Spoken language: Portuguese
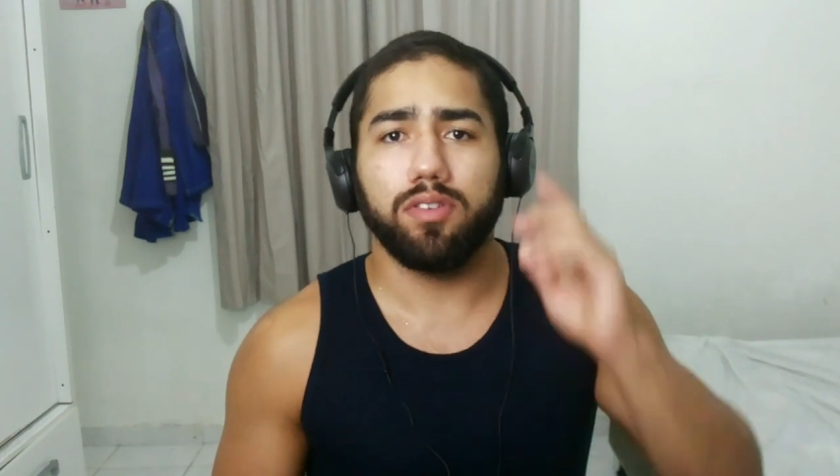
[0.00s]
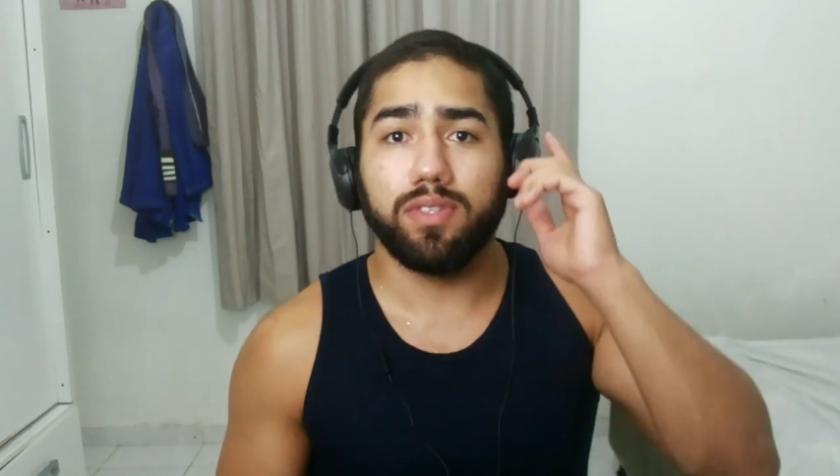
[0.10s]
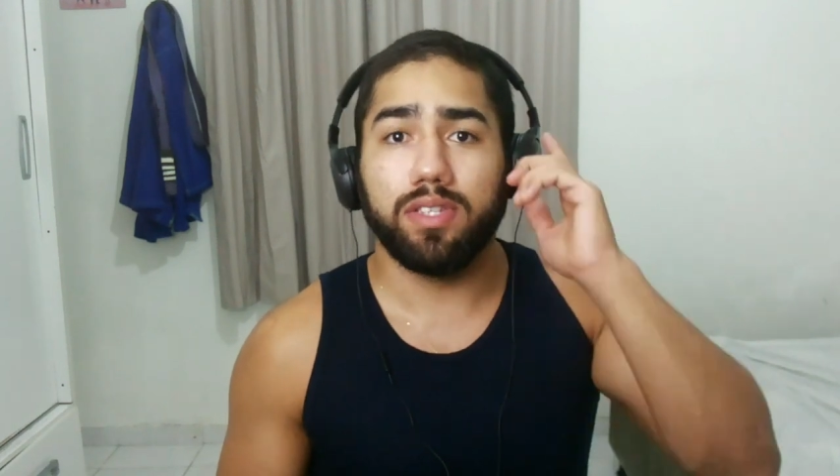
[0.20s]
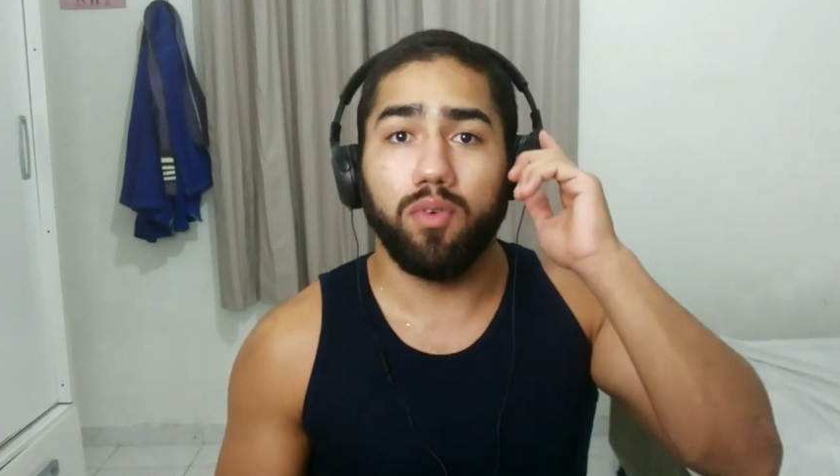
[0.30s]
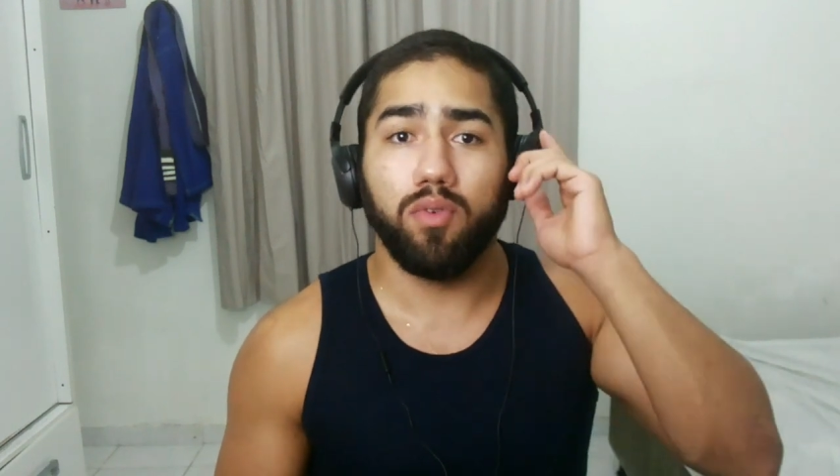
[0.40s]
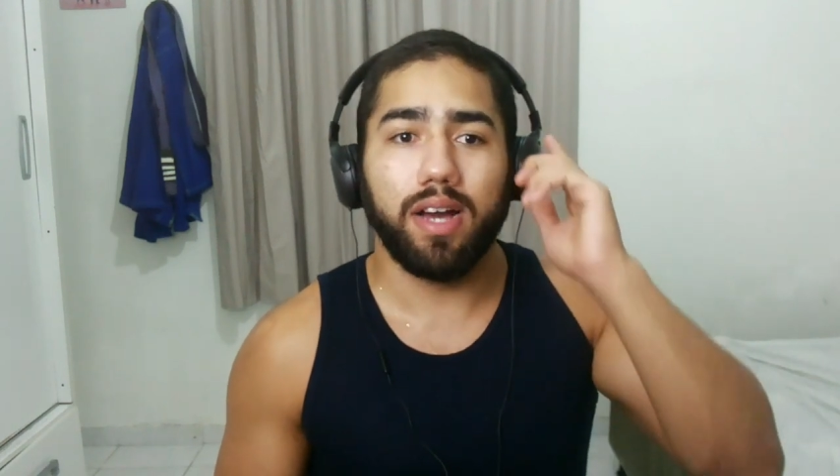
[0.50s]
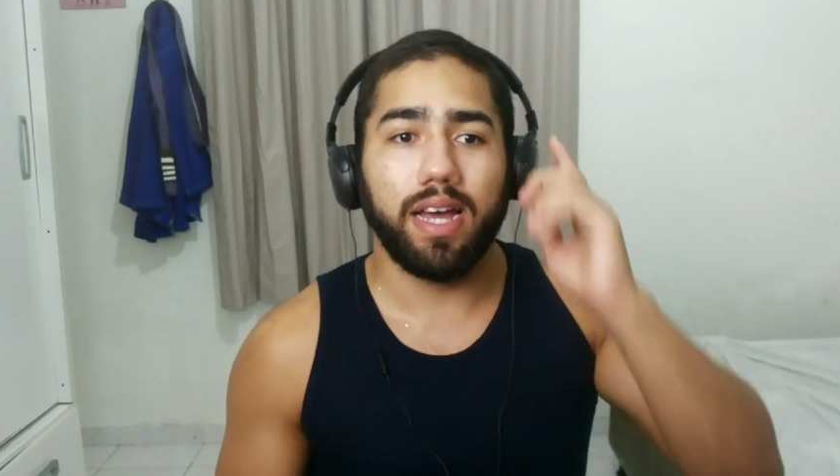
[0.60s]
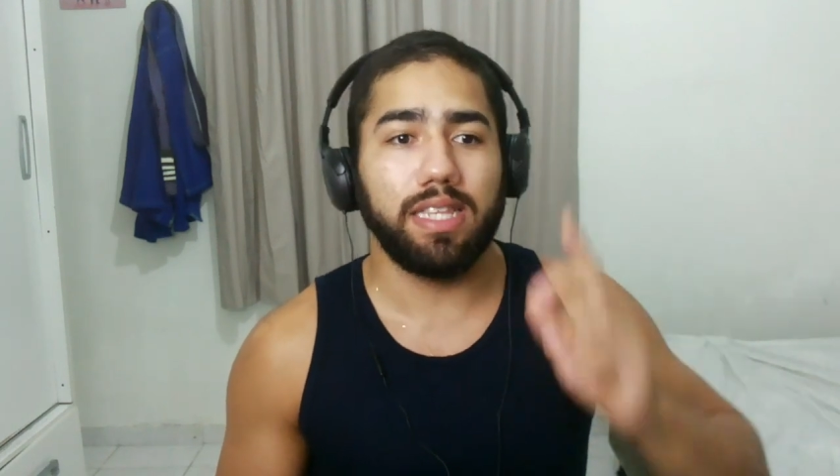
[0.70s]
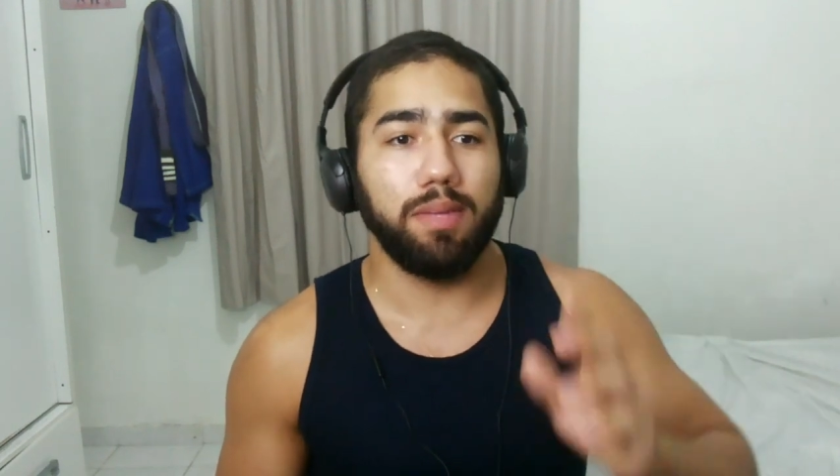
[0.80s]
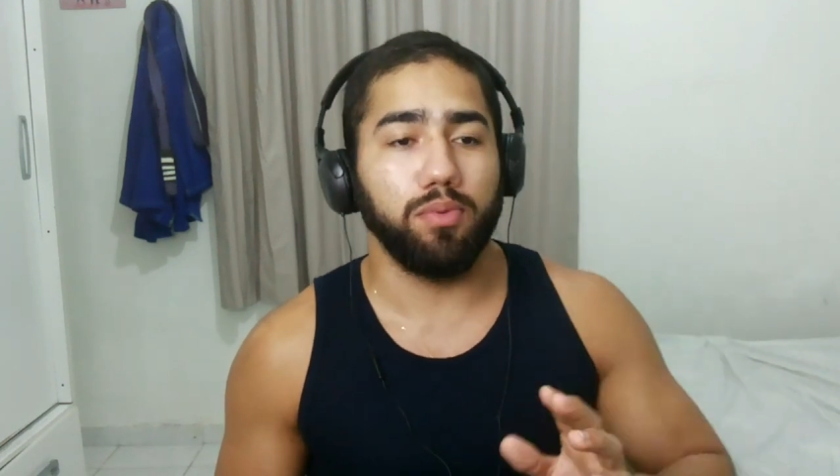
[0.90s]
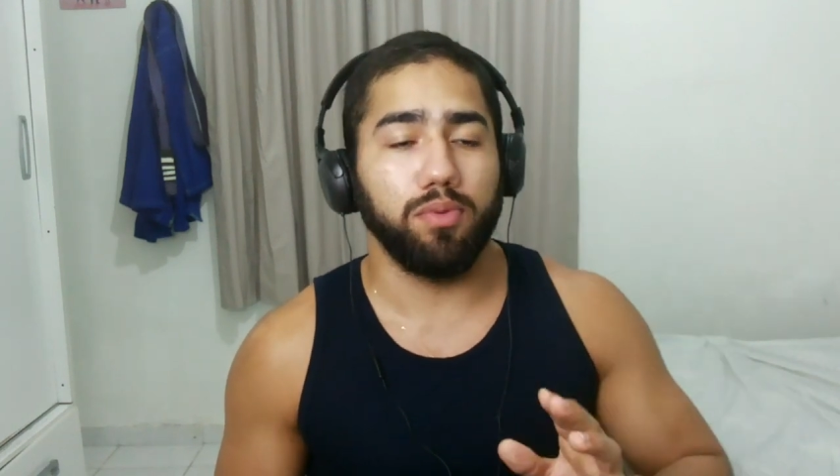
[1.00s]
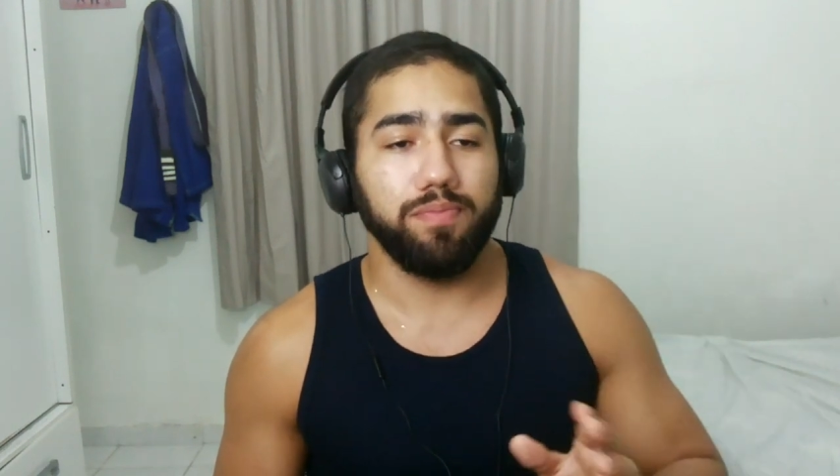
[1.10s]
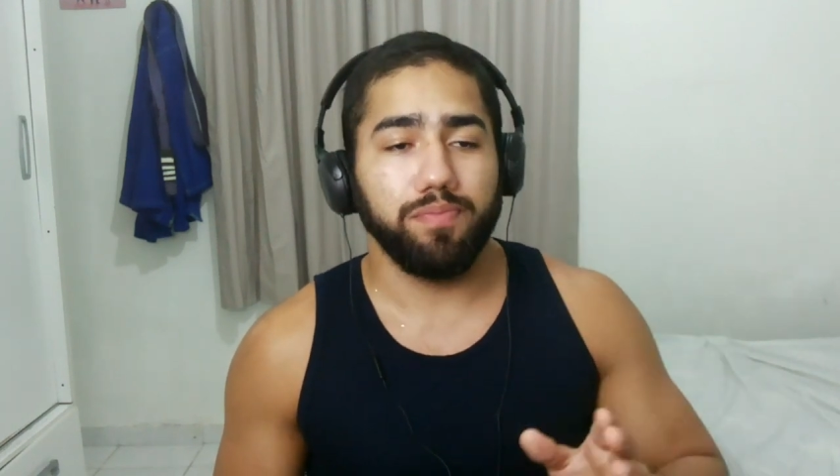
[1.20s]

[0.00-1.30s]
Então, se você vê um cara, tipo,